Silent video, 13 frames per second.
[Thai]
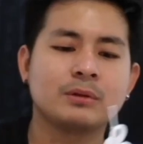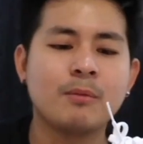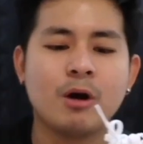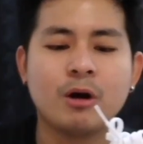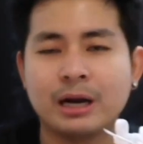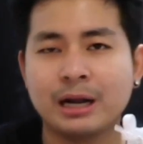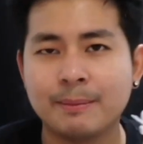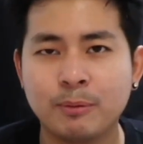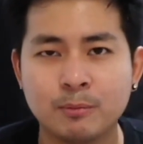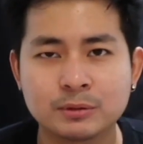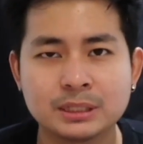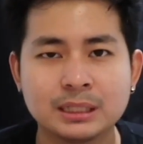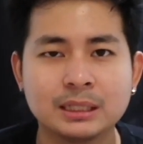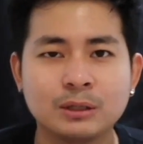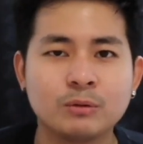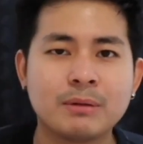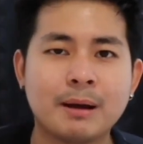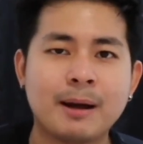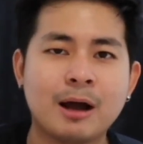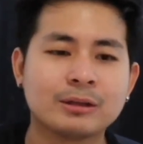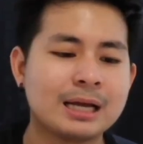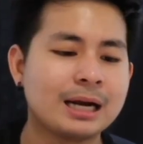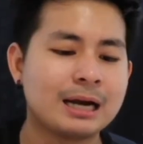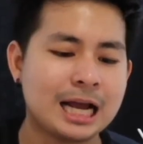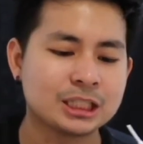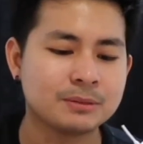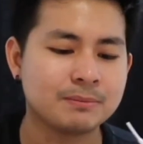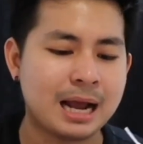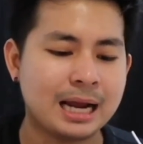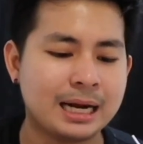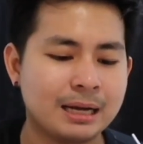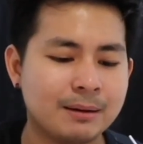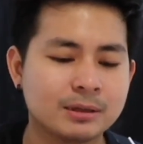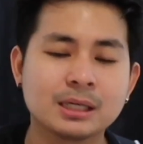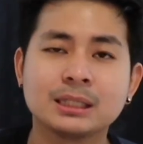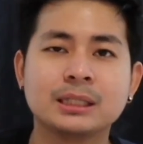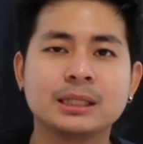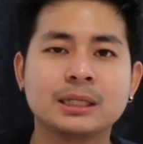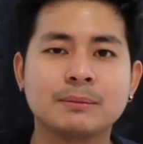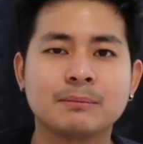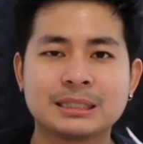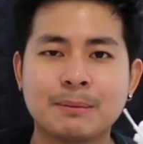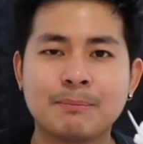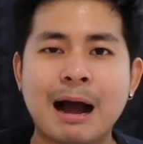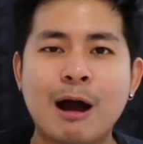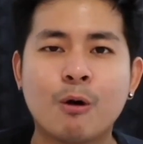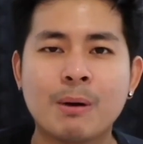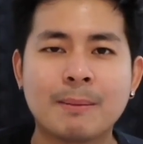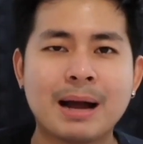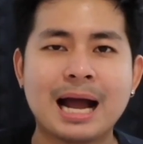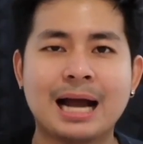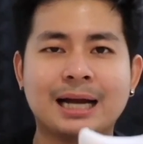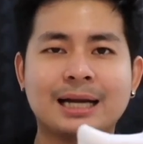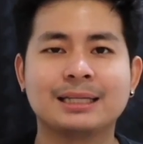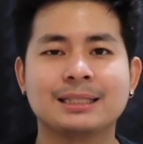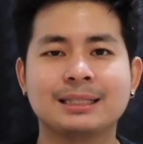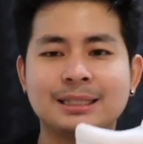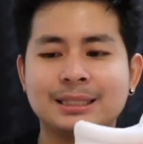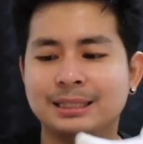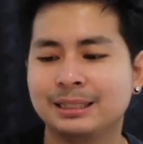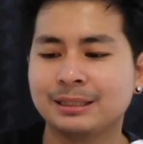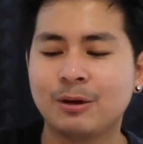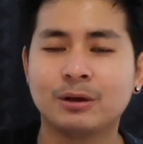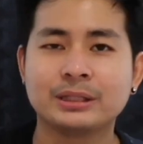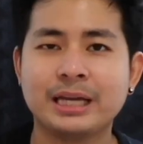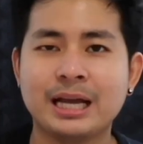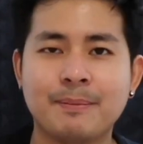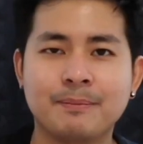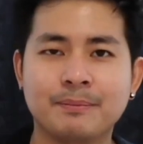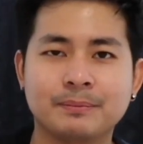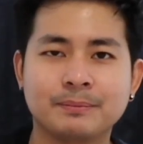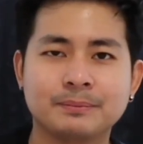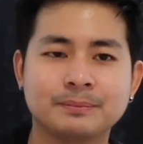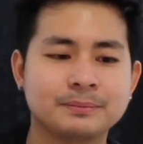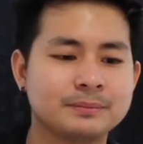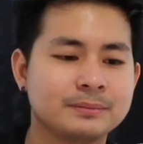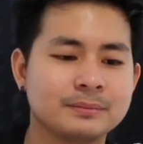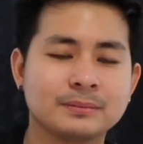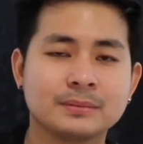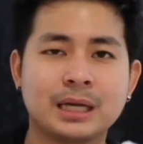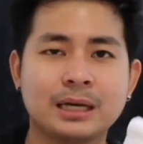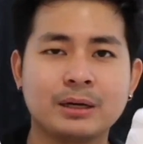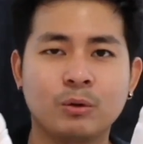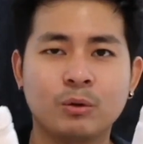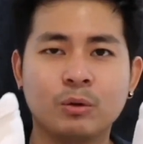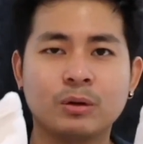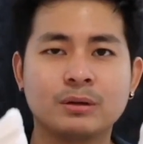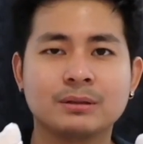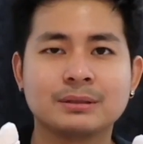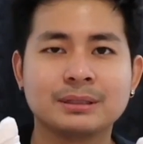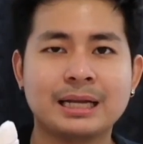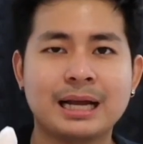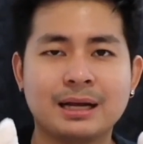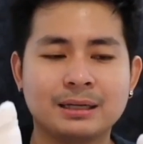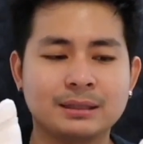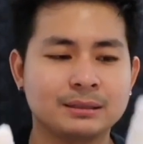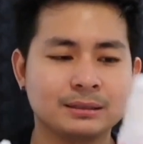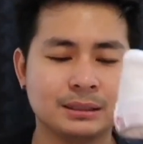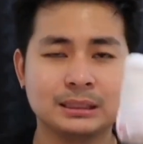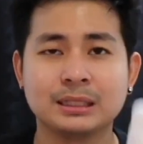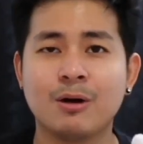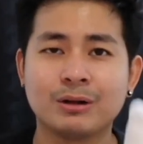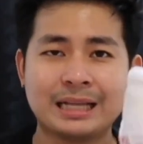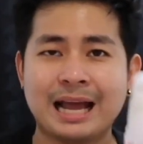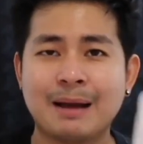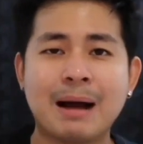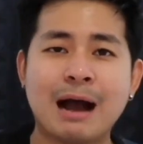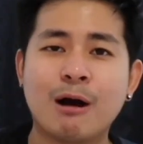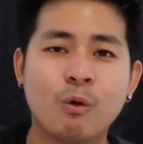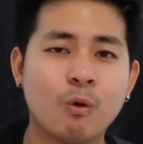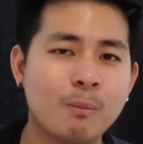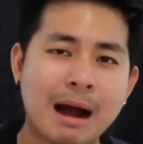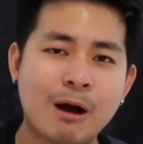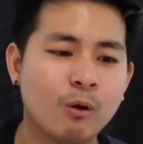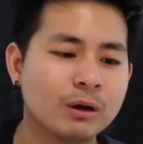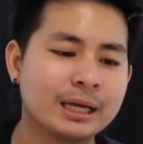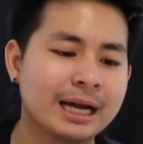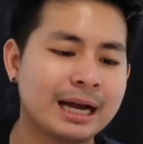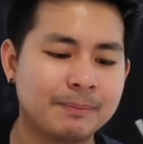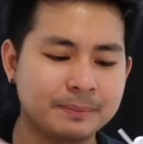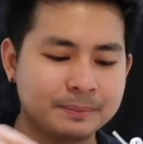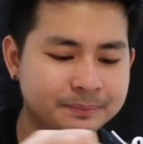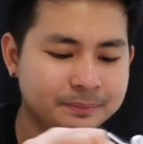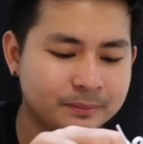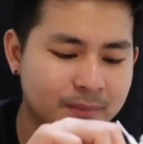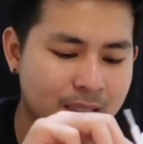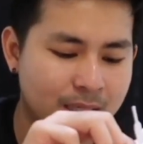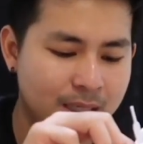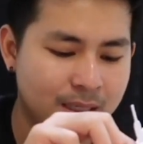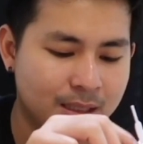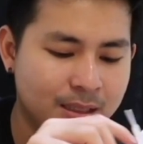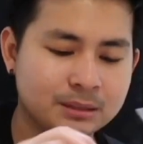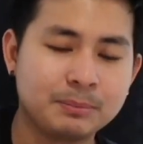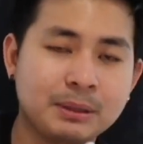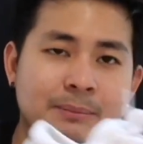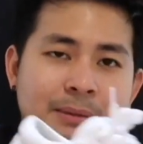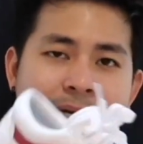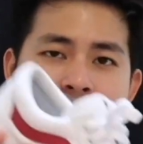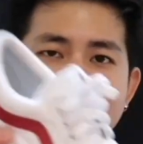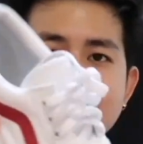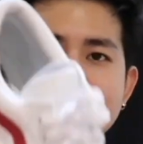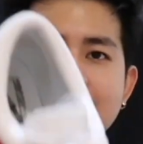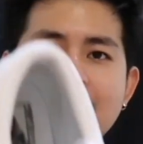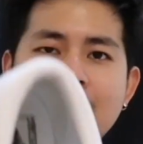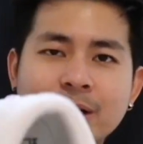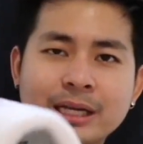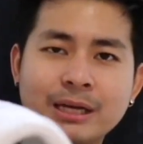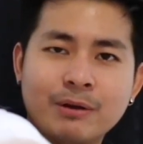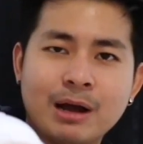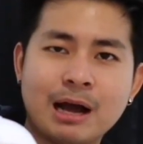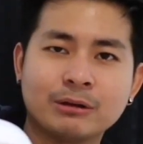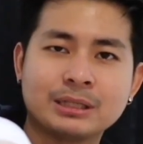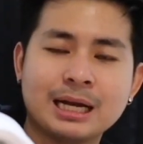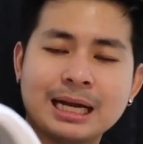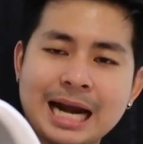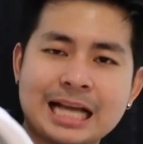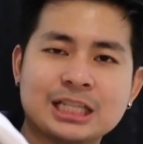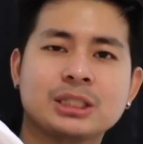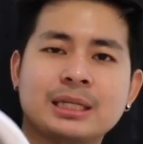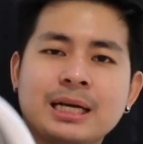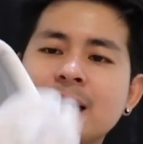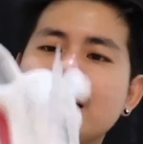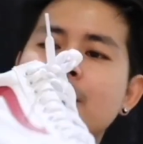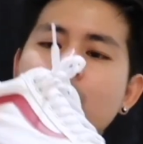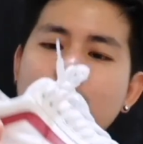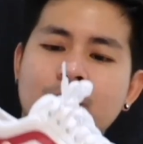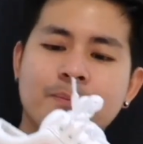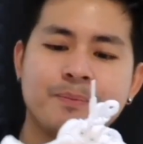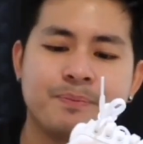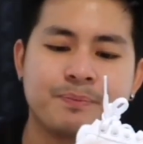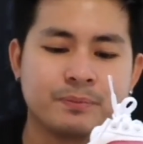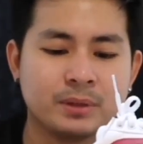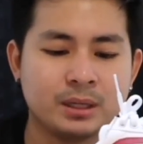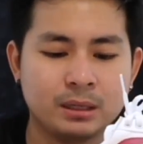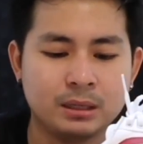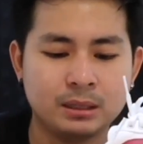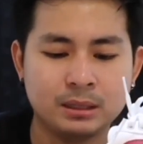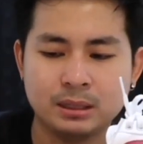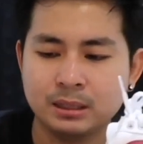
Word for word: ต้องบอกก่อนนะครับ ผมซื้อรุ่นแบบ Ultra Crush มานะครับ ก็คือมันจะเบามากๆ ลองเทียบกันดูเนี่ย คือของแท้เบา เบาเลยครับ พื้นมันเลยเป็นสีขาวแล้วเขียนว่า Ultra Crush นะครับผม nope.